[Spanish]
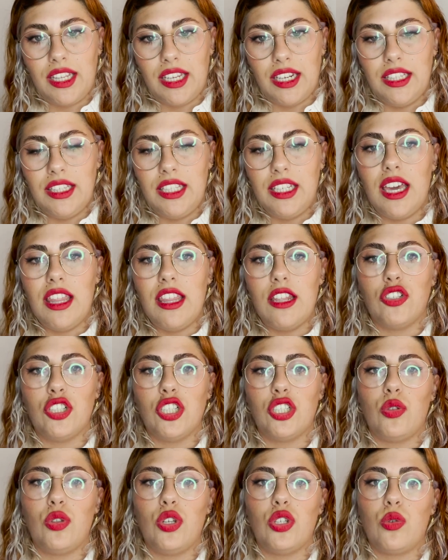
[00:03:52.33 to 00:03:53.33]
crítica de los
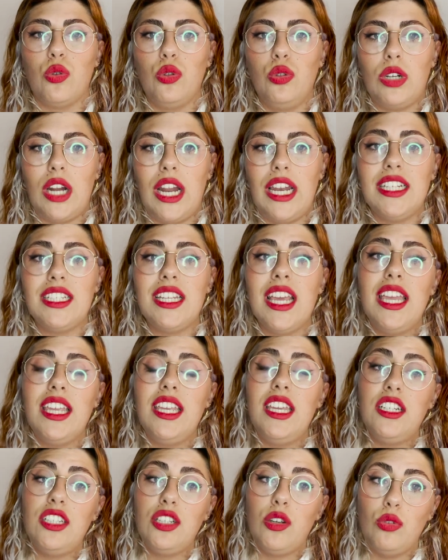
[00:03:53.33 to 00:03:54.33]
estudios culturales
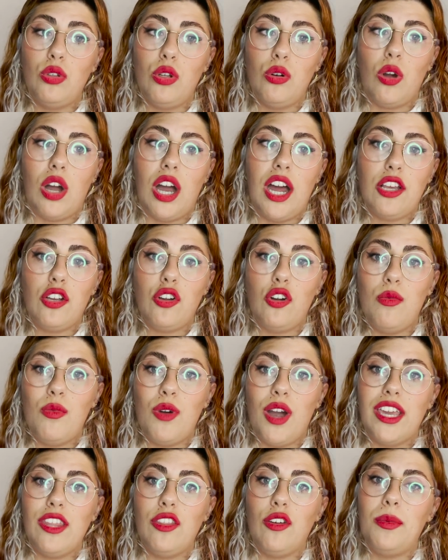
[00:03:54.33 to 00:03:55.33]
y en segundo lugar, cómo
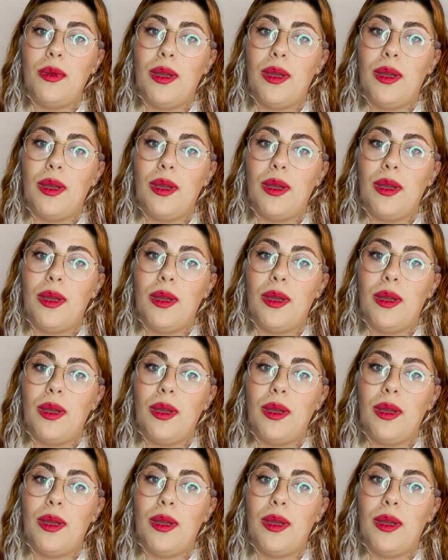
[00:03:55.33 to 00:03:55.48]
ha ido